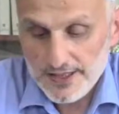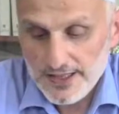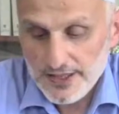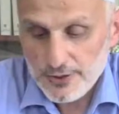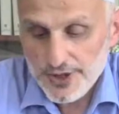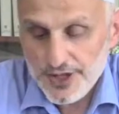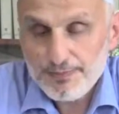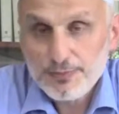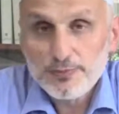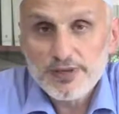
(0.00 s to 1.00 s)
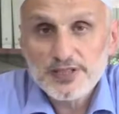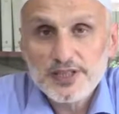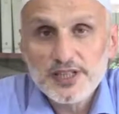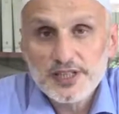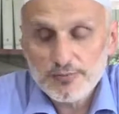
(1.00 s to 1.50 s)
la yuhibbu men
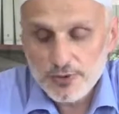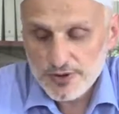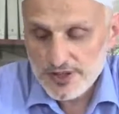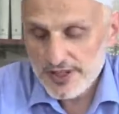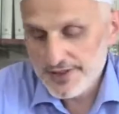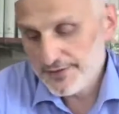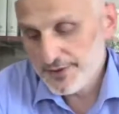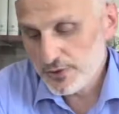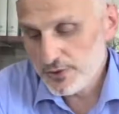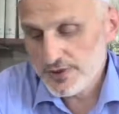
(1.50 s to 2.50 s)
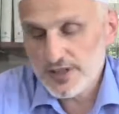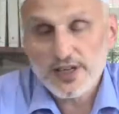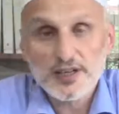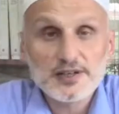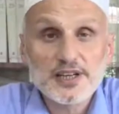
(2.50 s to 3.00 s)
kana muhtalan fakhura.
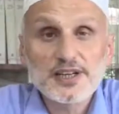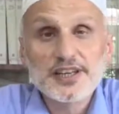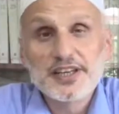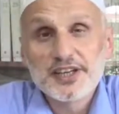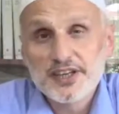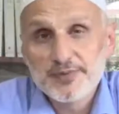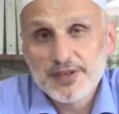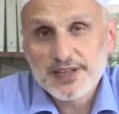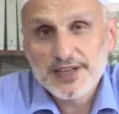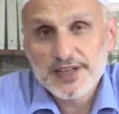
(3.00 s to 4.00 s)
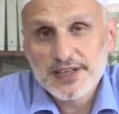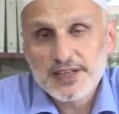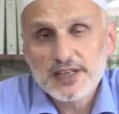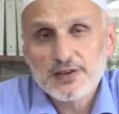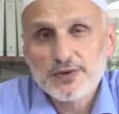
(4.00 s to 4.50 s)
Allah
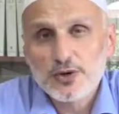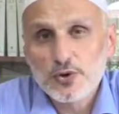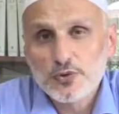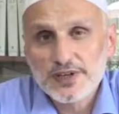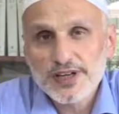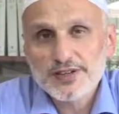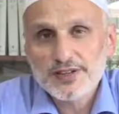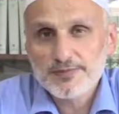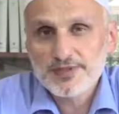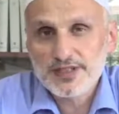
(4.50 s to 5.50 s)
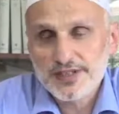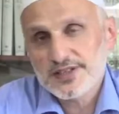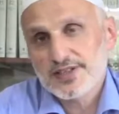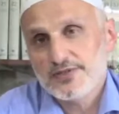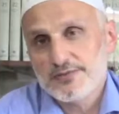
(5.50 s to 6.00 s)
kibirlenen ve övünen kimseleri
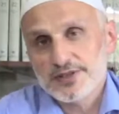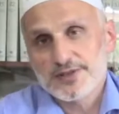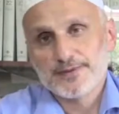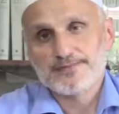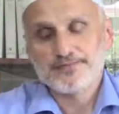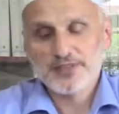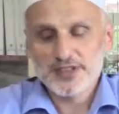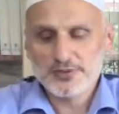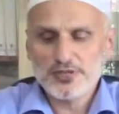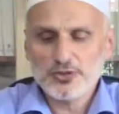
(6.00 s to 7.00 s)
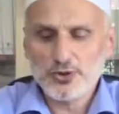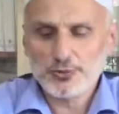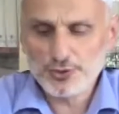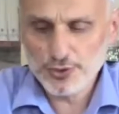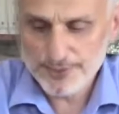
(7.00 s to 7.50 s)
sevmez. Şimdi
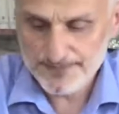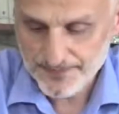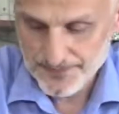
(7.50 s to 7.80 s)
komşu.